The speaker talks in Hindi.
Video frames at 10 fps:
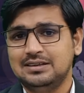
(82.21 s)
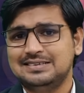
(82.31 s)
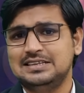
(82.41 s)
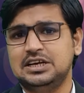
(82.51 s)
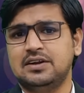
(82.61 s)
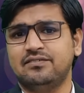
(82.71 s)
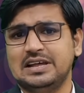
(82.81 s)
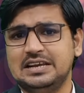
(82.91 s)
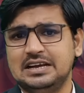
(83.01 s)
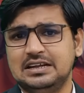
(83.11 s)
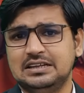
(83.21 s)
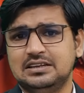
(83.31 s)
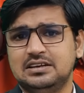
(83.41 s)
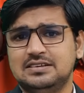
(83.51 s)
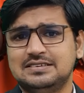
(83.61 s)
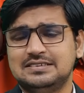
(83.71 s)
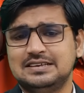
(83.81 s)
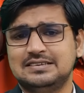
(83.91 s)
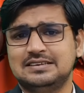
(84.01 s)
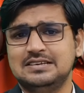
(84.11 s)
सीधी गिरफ्तारी है
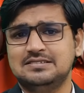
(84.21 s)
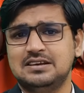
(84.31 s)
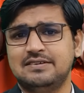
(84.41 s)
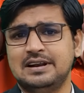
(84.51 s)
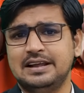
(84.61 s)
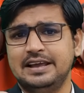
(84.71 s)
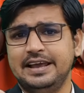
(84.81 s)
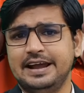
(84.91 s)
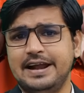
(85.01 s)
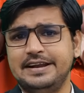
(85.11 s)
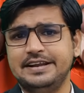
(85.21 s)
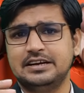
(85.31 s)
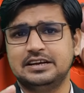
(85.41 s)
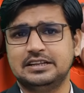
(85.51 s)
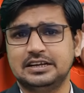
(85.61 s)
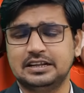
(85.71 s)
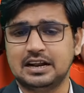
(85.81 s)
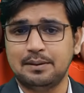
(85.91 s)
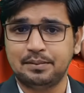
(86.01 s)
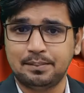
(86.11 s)
67 ए आई टी एक्ट के तहत
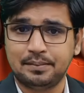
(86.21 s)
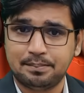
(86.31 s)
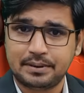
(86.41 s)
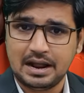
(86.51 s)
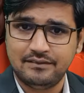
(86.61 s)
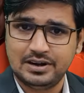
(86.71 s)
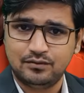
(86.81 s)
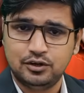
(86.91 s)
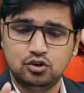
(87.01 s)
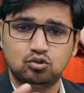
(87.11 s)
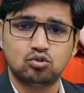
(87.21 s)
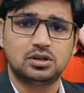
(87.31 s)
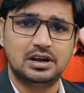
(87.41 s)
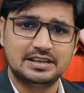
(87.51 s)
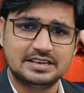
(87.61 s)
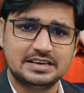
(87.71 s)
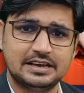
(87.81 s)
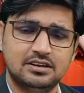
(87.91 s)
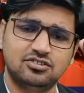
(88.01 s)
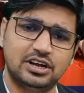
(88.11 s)
अगर आपने अपने प्राइवेट वीडियोस उसकी लड़की
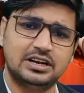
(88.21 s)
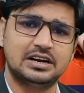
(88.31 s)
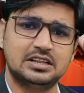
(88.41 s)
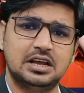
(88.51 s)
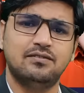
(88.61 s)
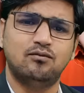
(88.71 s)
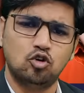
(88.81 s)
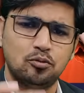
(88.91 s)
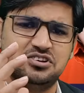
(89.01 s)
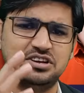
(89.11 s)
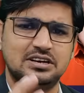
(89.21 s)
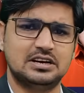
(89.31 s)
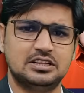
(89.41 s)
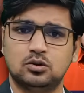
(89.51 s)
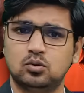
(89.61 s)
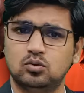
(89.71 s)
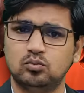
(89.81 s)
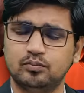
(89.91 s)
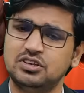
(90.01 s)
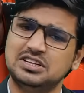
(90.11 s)
के शेयर कर दिए या फोटो भी शेयर कर दिया
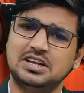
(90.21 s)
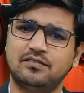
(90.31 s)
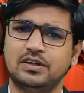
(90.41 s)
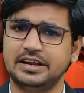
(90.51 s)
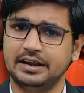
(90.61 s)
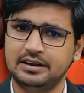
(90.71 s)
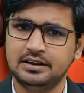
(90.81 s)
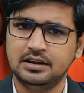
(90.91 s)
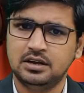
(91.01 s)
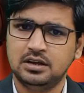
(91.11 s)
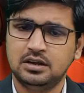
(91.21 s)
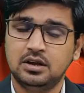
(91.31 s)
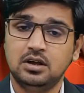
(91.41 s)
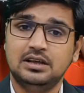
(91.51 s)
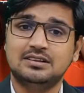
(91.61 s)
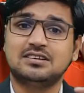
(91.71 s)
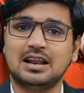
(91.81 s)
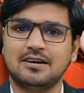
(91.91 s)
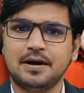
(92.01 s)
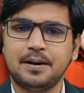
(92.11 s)
तो सीधी गिरफ्तारी इसके
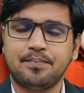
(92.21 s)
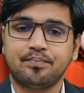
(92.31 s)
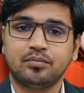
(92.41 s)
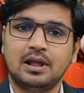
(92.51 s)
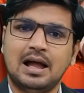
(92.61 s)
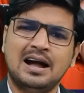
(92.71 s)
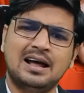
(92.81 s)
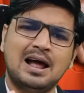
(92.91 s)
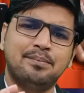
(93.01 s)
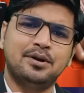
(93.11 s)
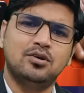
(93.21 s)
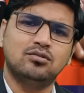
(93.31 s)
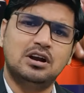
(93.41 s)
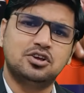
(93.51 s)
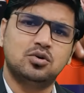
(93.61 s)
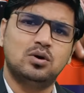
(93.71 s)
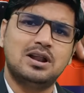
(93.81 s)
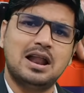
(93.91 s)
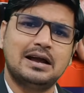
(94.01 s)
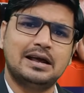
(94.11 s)
अलावा अगर आपने उस लड़की को
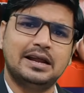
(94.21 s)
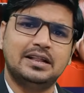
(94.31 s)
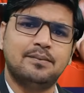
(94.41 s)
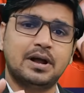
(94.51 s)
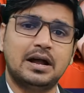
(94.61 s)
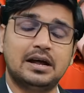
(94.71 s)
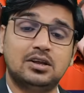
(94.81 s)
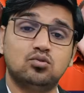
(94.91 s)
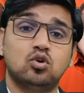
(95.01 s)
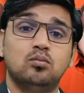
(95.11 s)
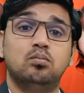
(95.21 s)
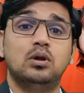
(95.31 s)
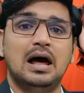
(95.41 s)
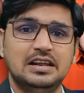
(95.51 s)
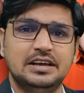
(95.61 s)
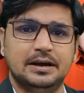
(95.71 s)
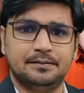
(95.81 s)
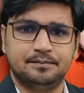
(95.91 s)
डरा करके धमका करके उसको बुला लिया